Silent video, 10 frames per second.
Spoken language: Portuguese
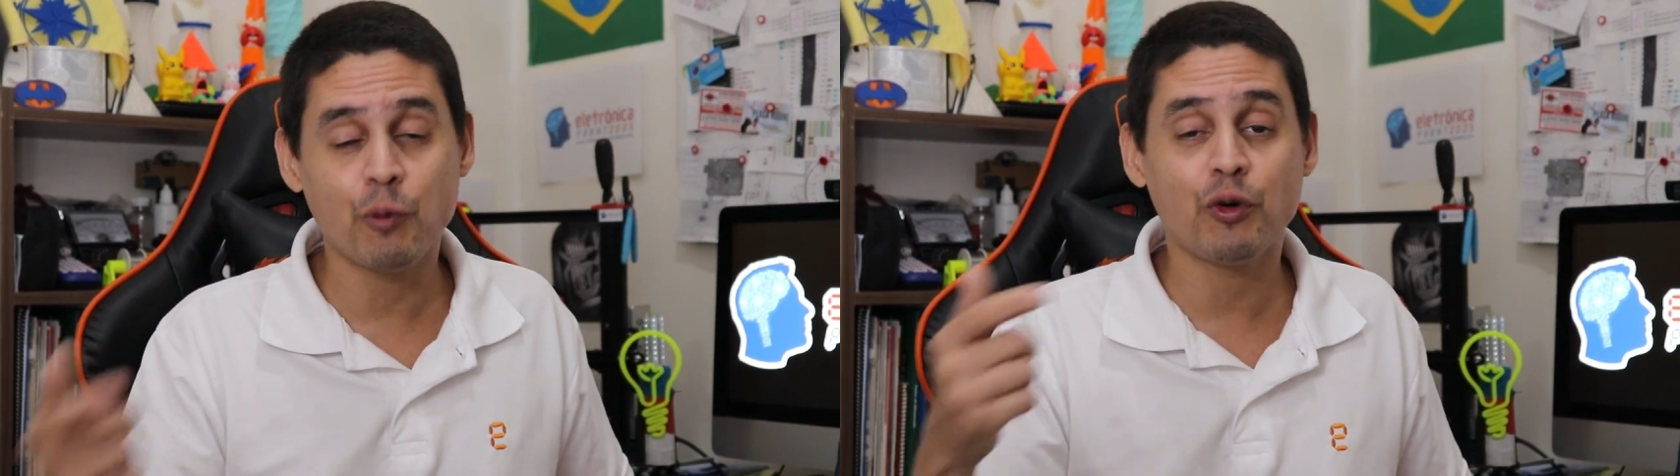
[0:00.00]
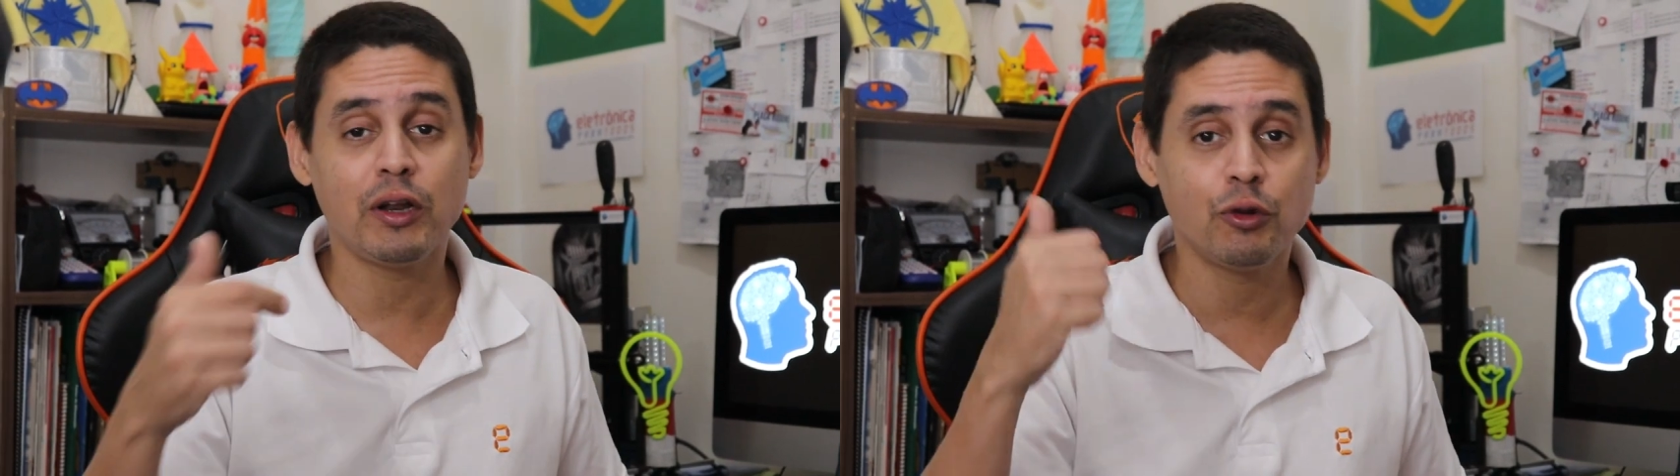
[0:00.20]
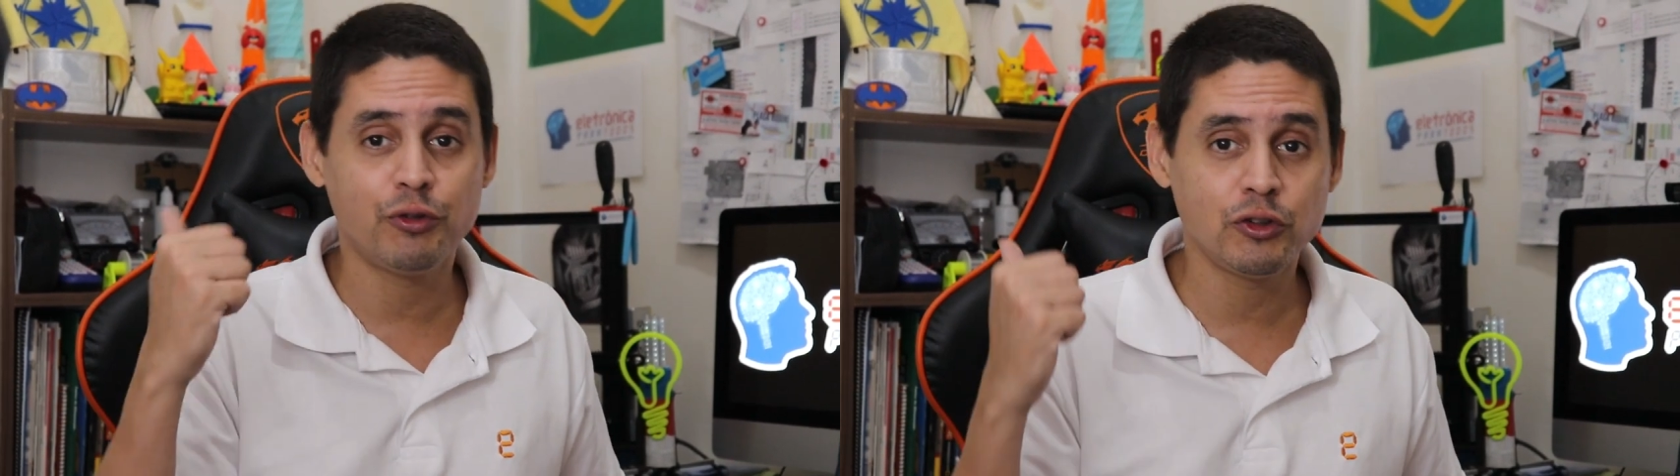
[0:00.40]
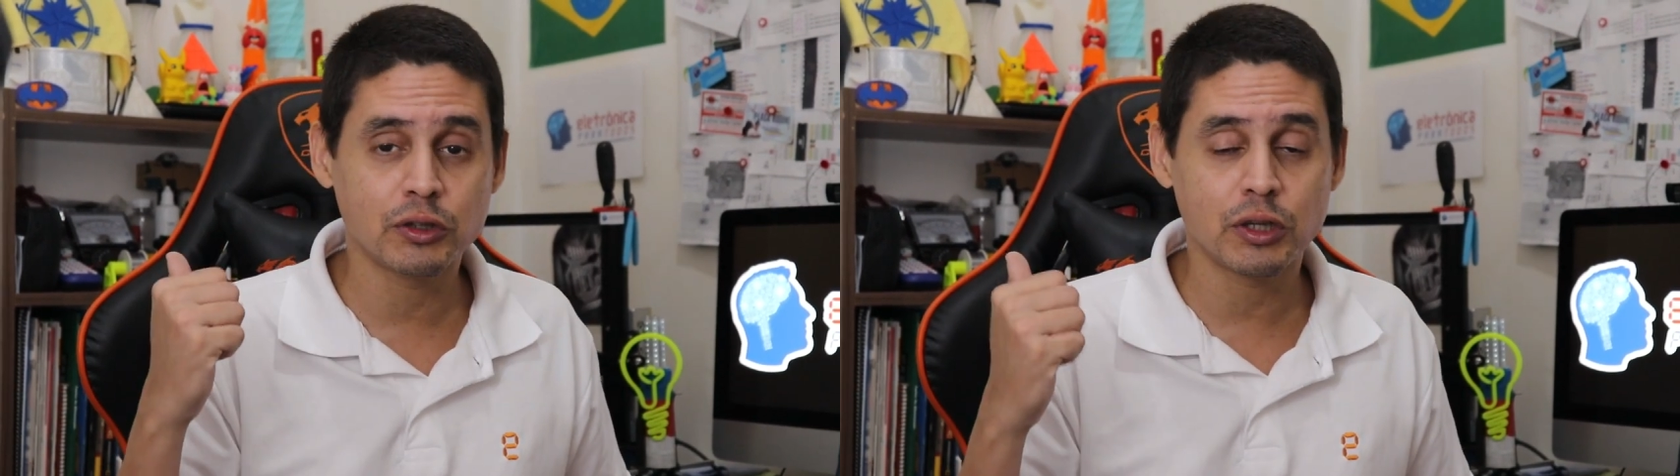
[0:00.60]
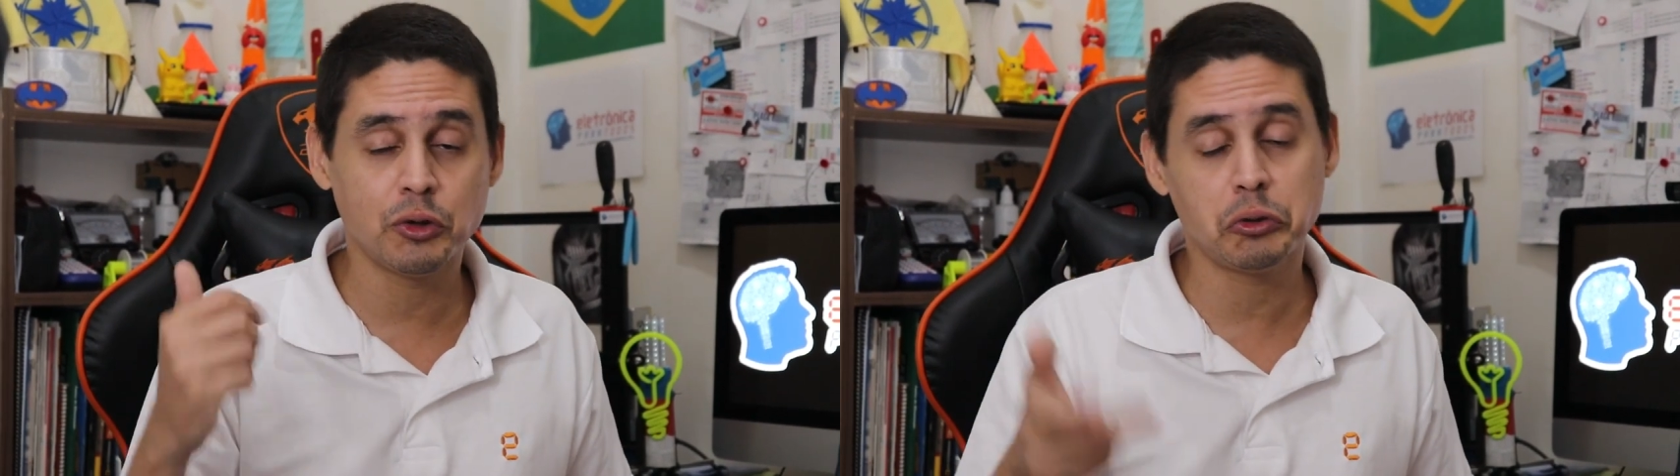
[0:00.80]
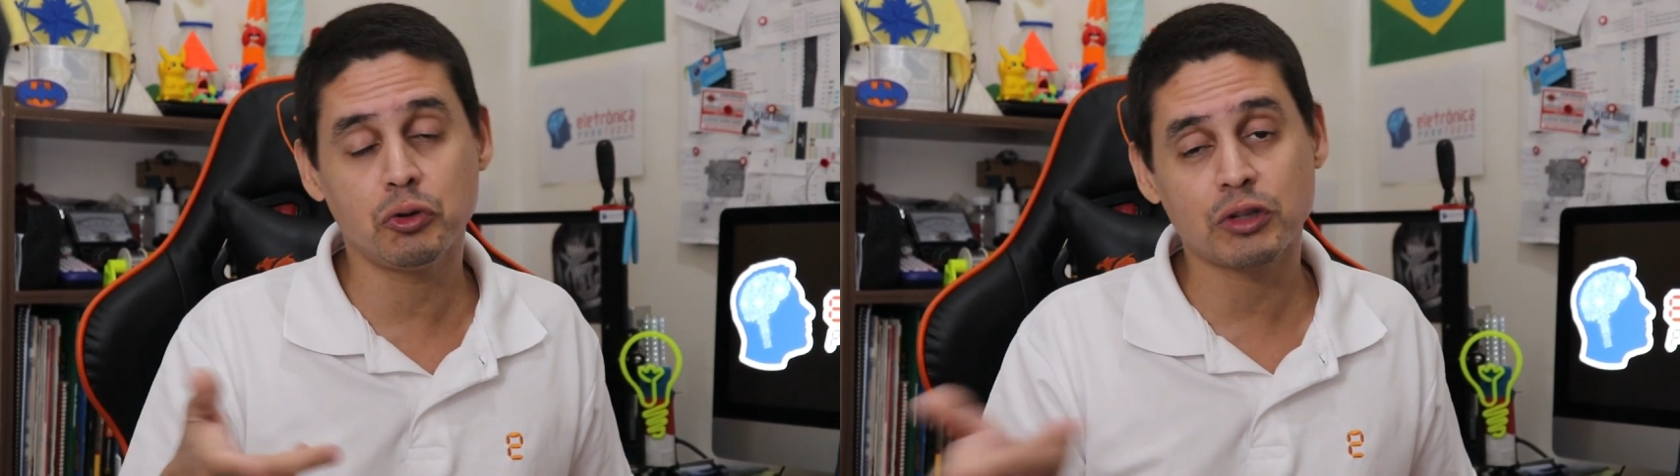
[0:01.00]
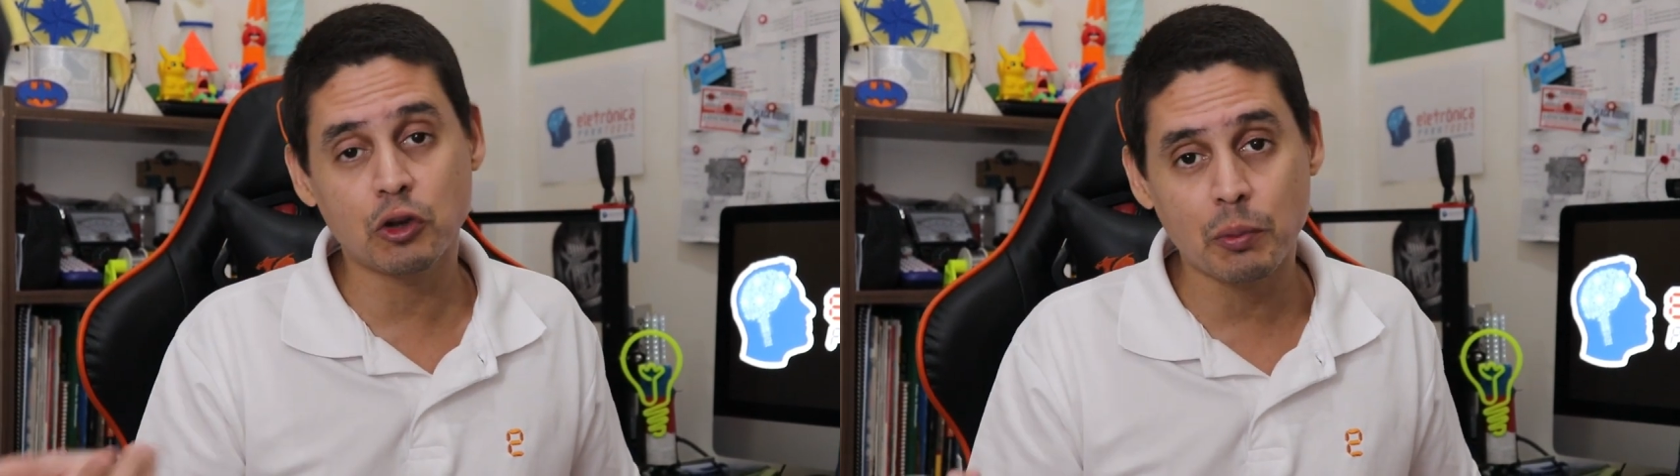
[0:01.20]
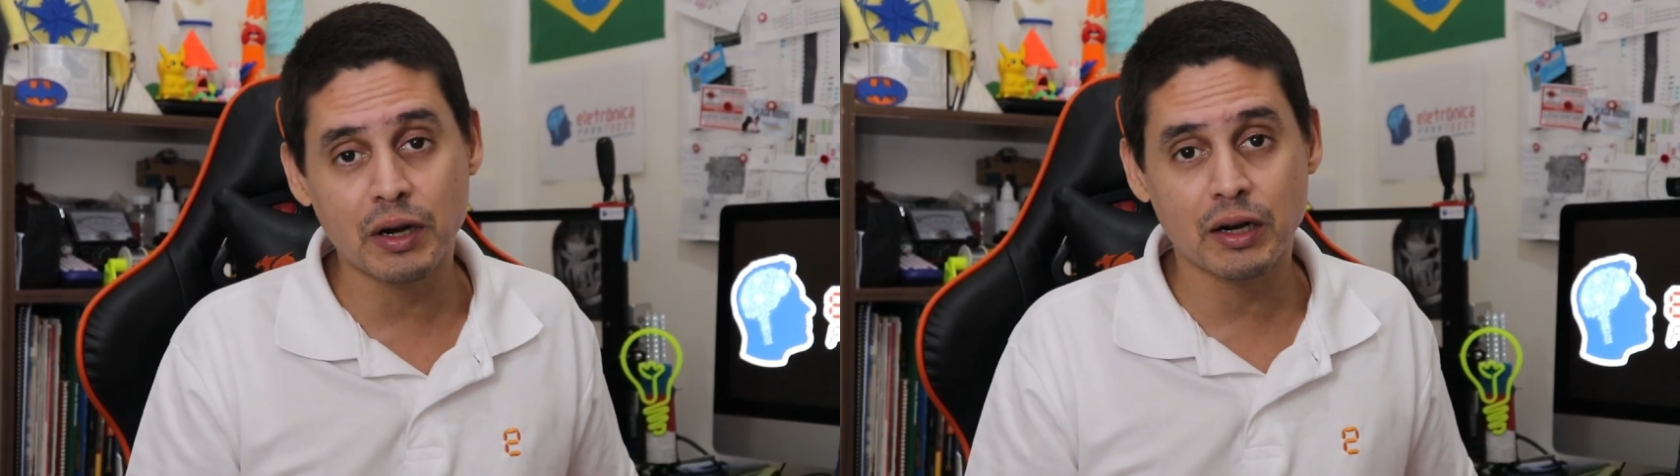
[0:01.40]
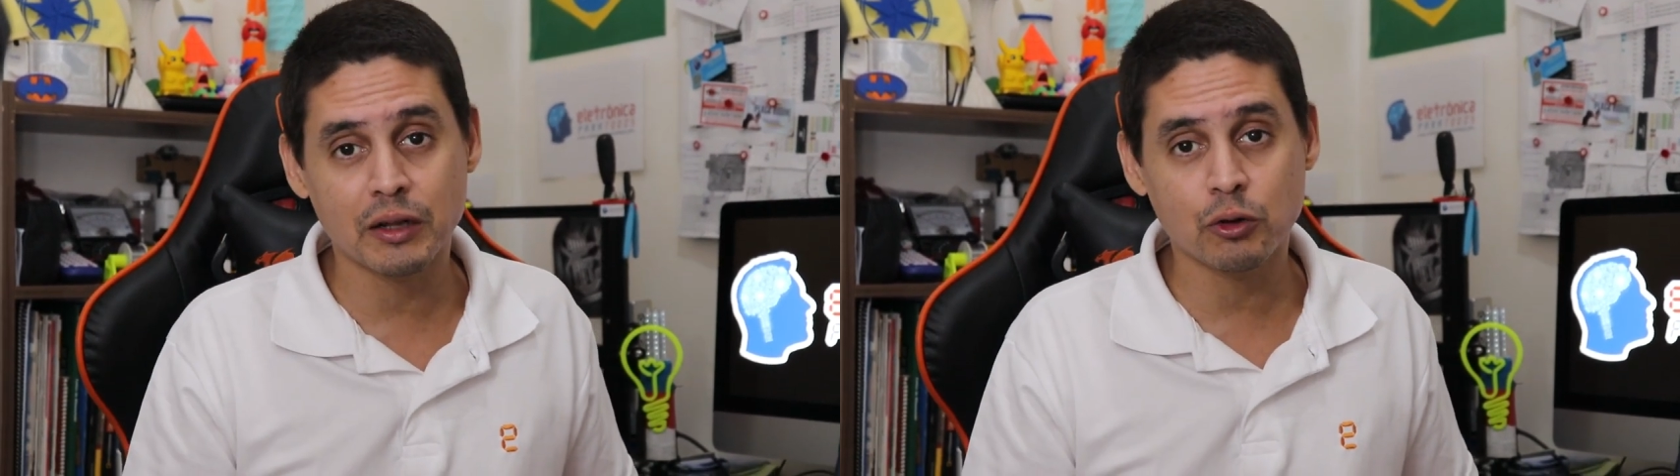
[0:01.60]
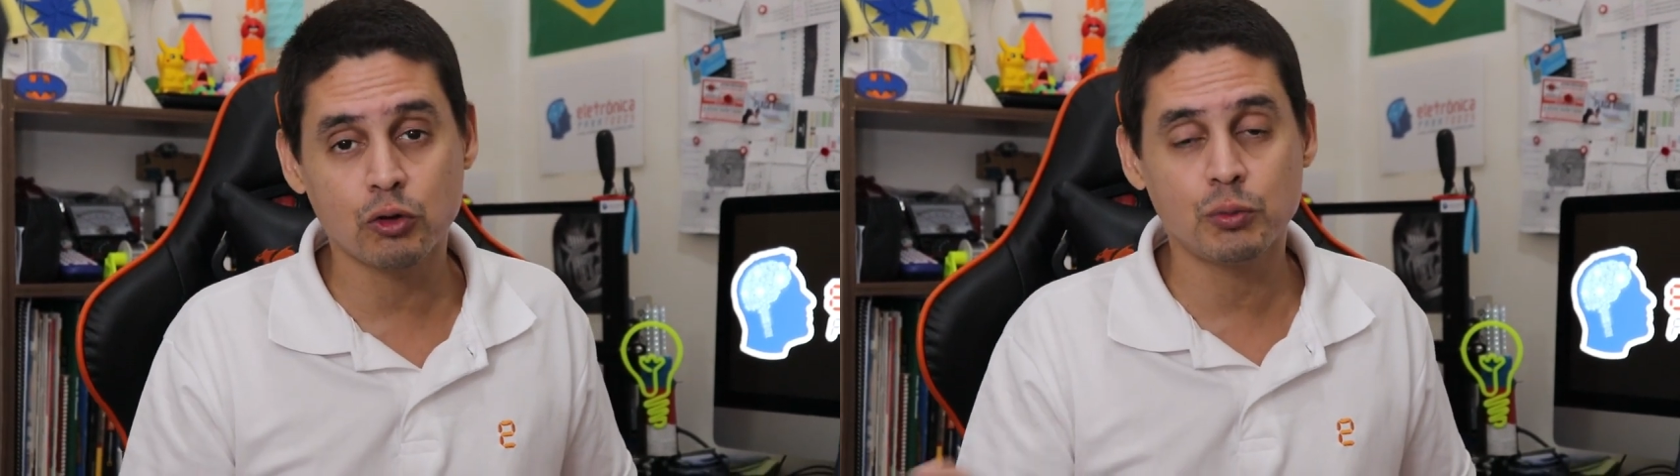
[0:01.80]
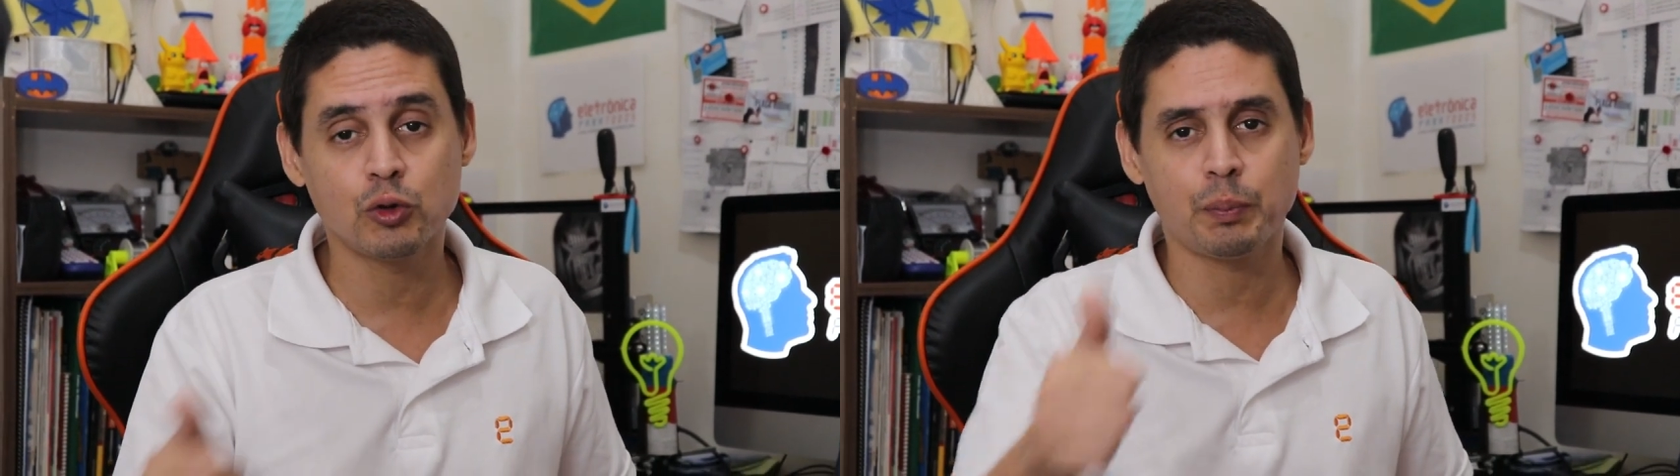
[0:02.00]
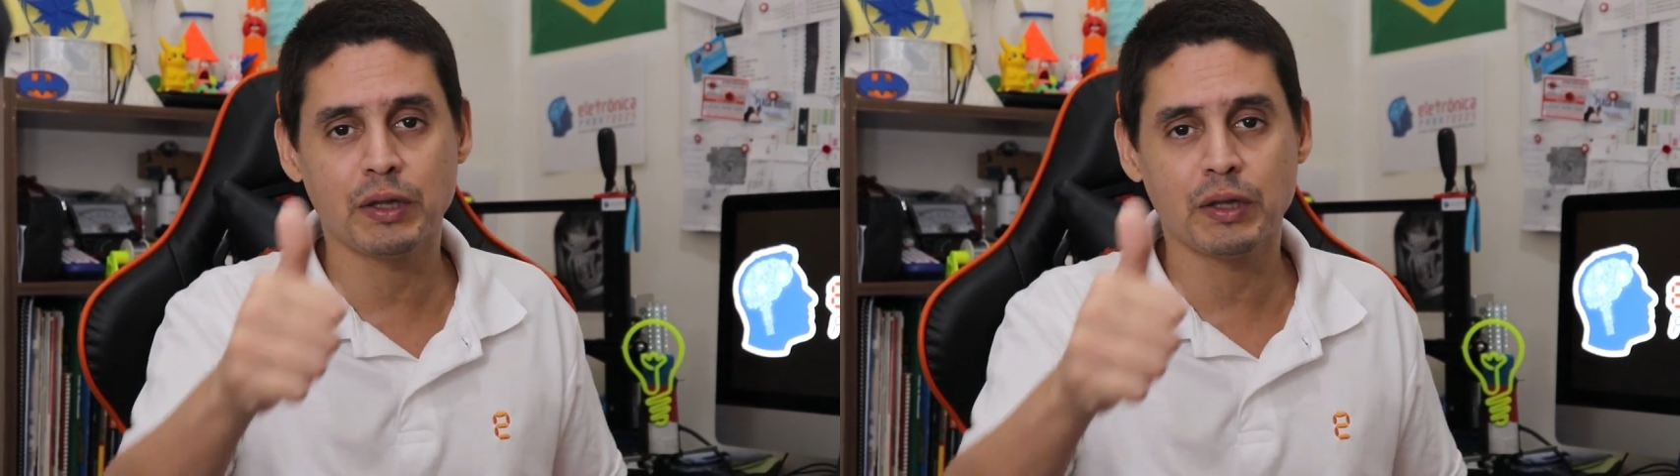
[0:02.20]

Como eu falei no vídeo anterior, não tem como agradar todo mundo.